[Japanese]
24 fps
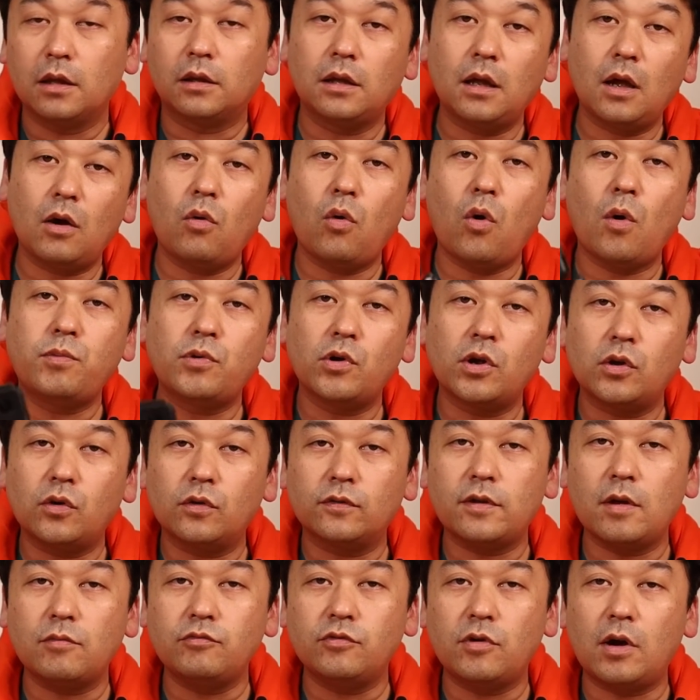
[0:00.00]
で g o p r o
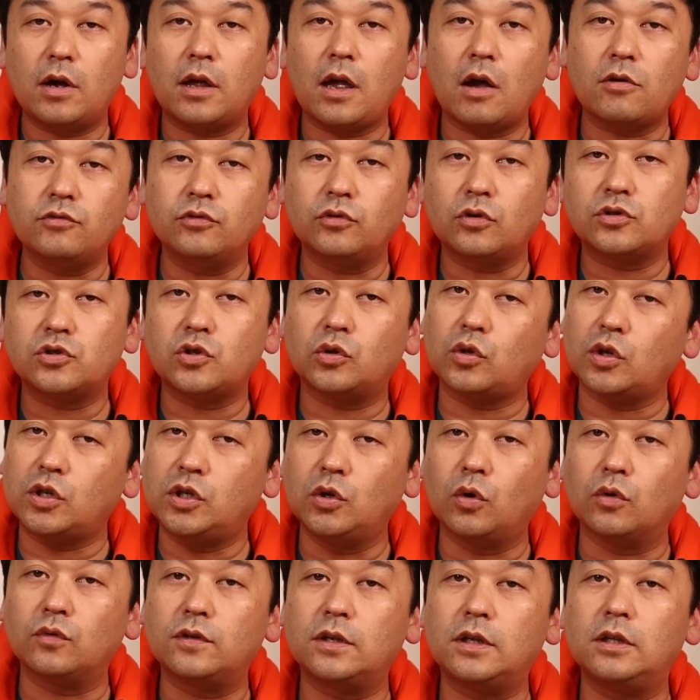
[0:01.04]
7は逆に言うとちょっと
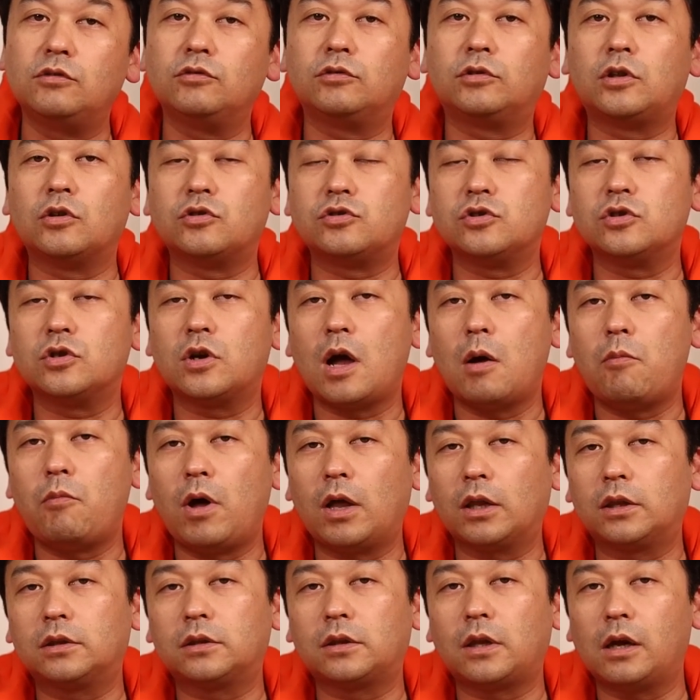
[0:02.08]
広すぎるっていう瞬間
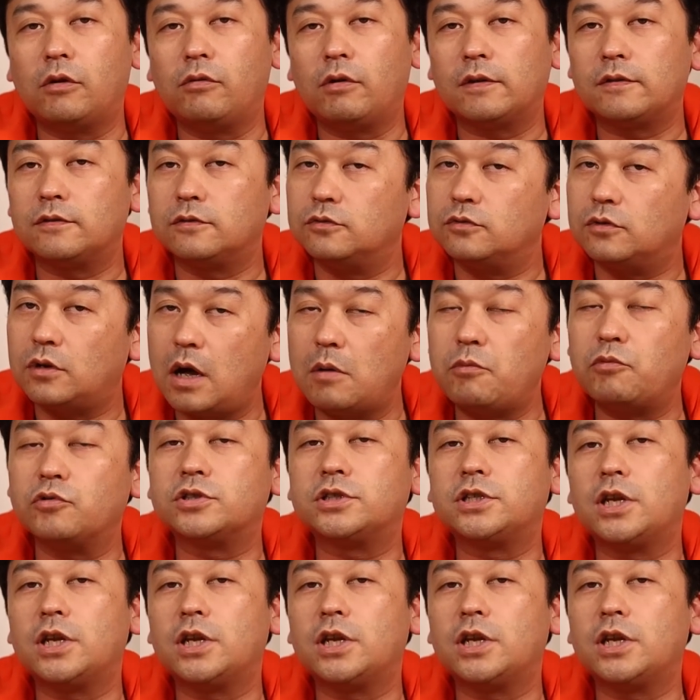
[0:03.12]
もあったりはするかも